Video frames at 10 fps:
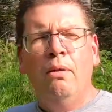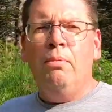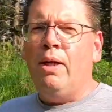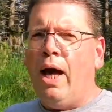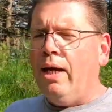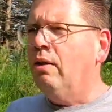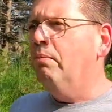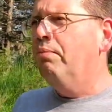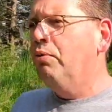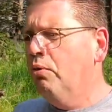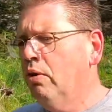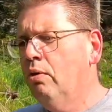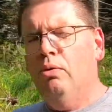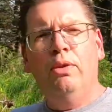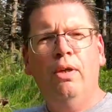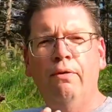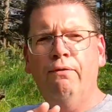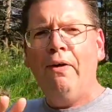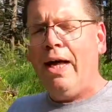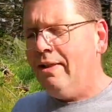mit eigenem Pool und
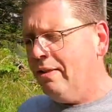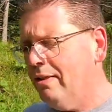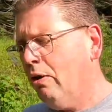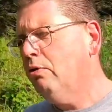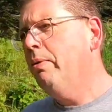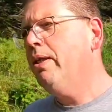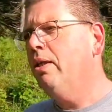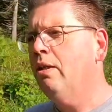Wahnsinnsausblick.